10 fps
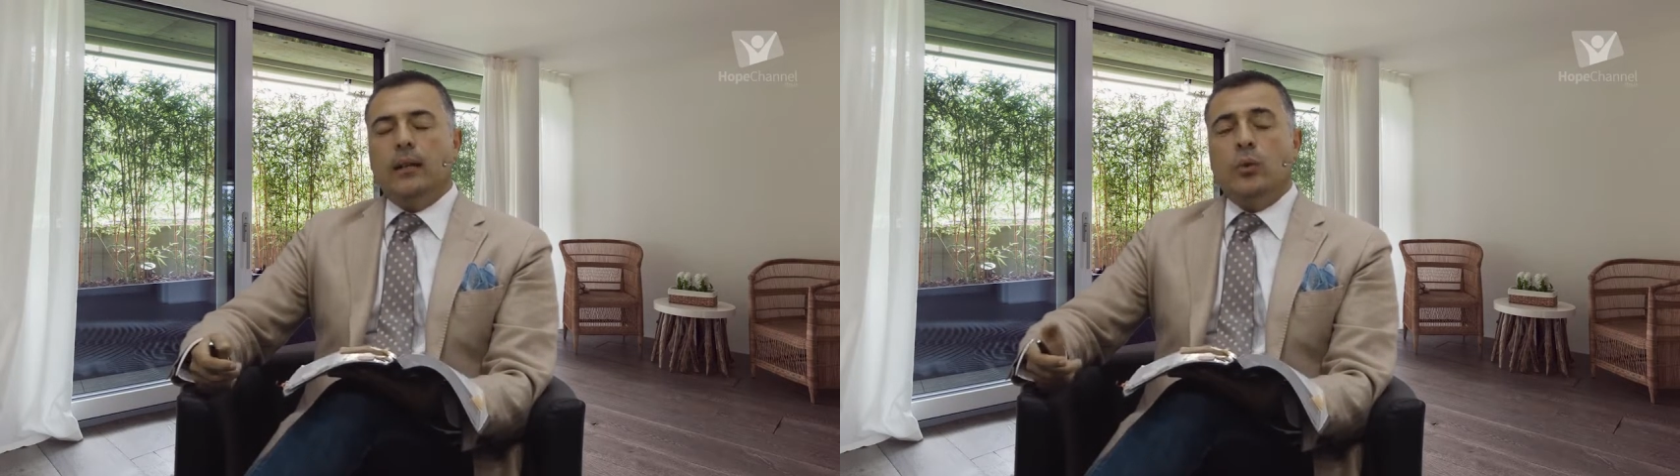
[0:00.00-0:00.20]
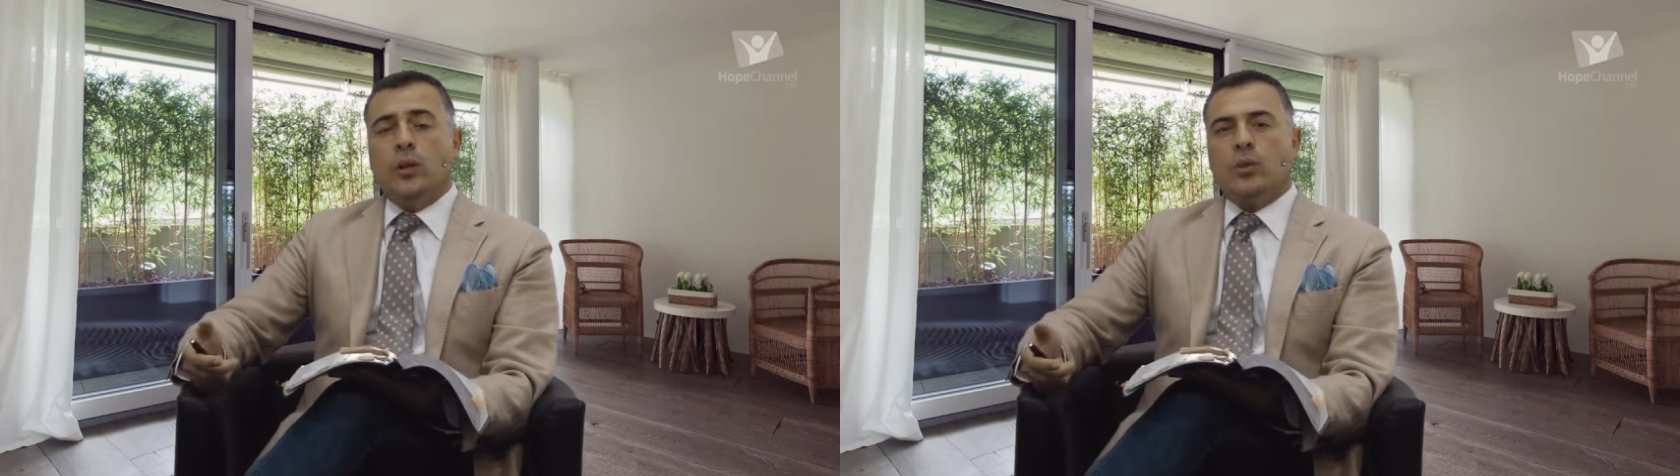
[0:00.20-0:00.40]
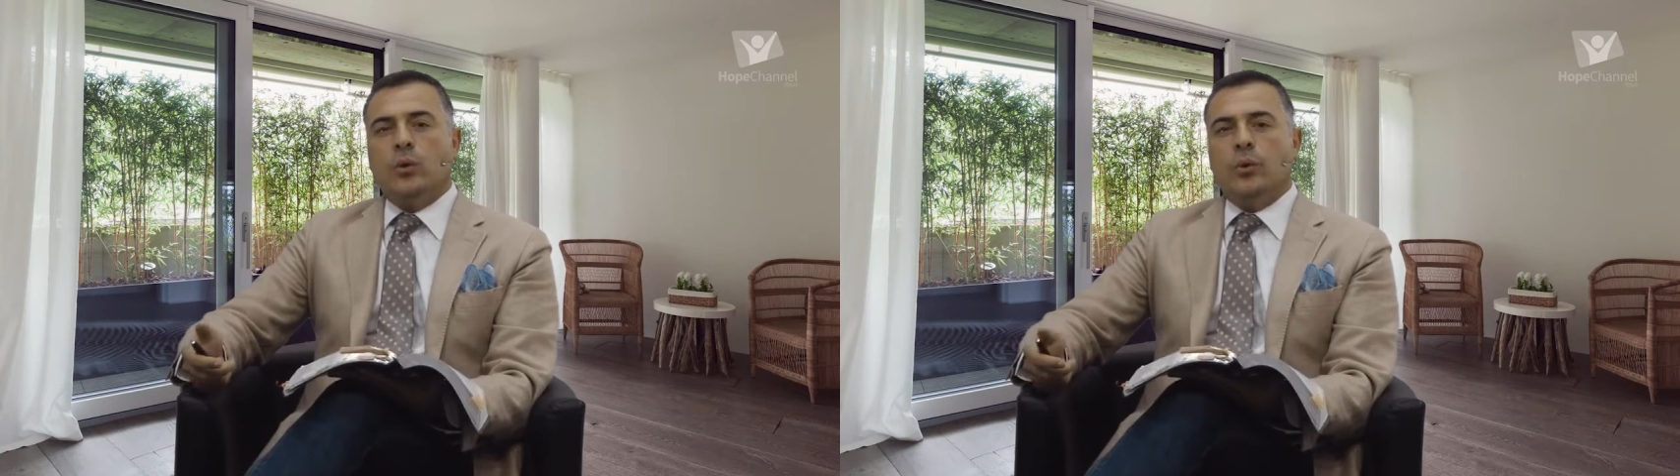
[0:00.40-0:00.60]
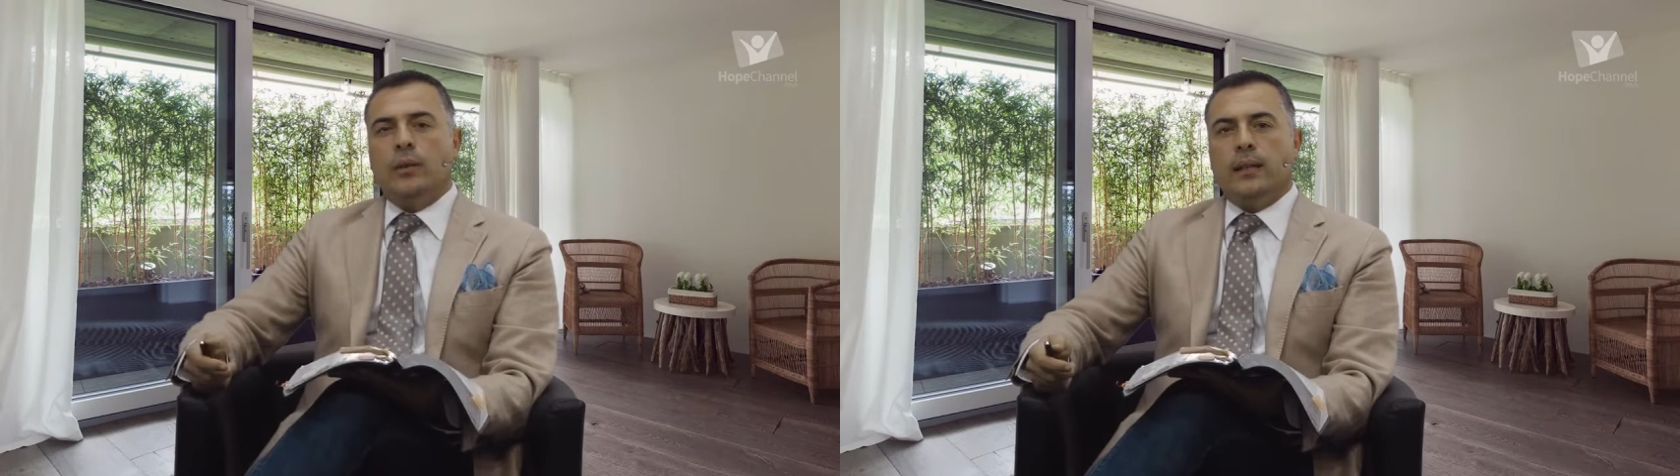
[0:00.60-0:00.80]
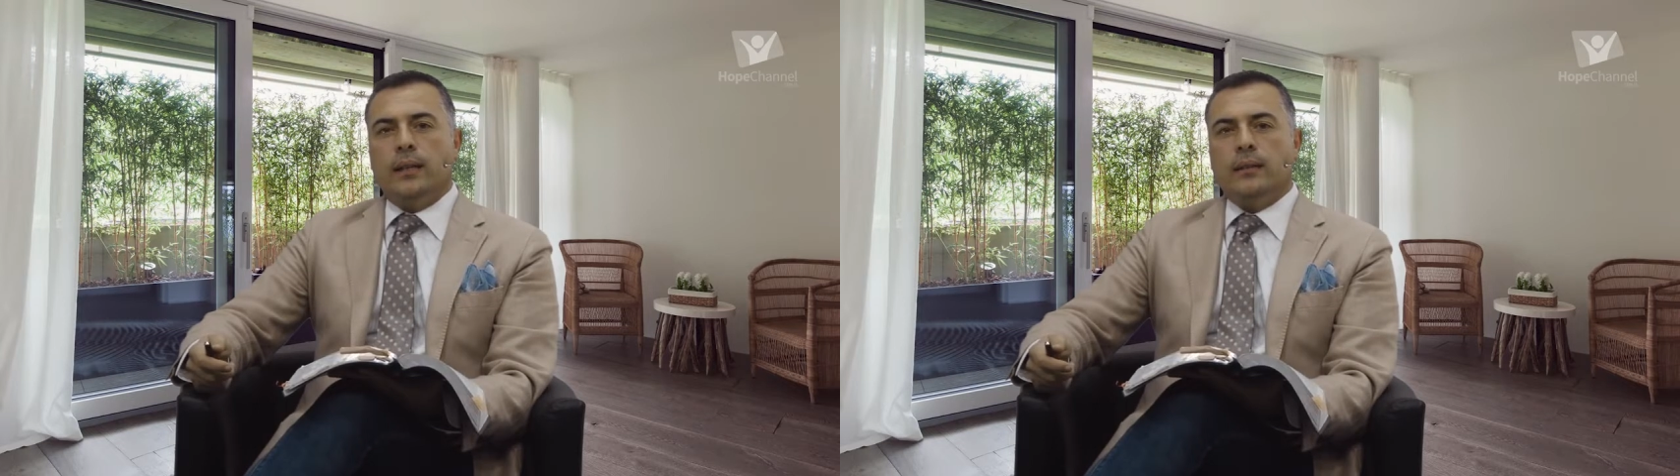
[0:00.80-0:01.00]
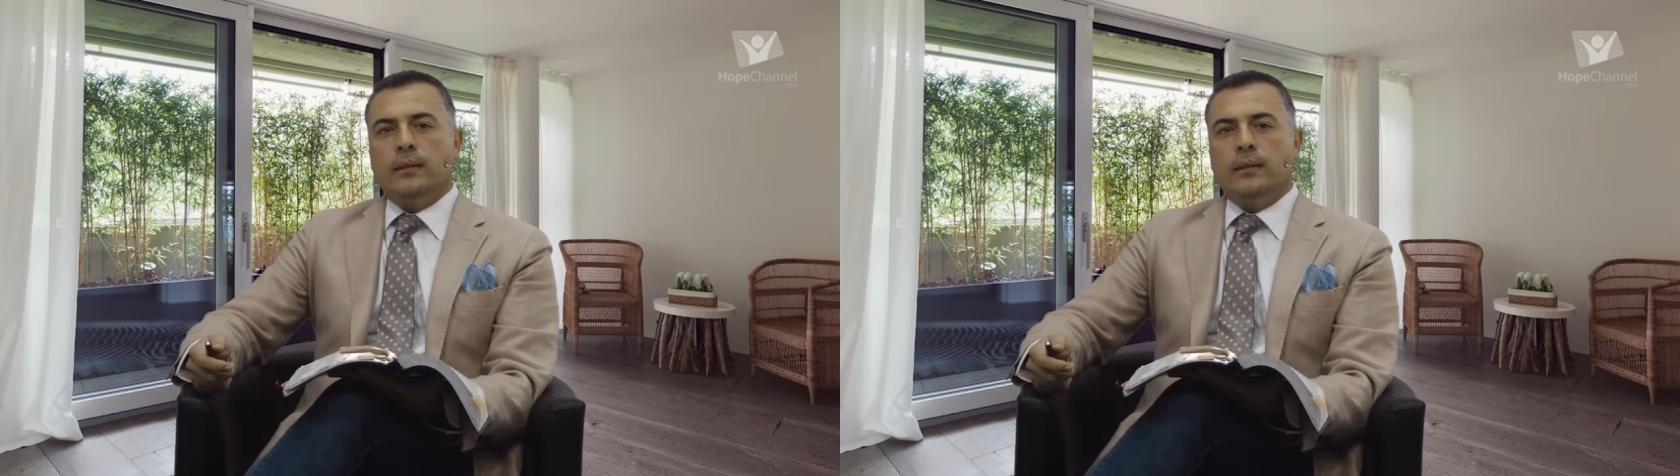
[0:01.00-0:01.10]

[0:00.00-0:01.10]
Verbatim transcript: lo ascolta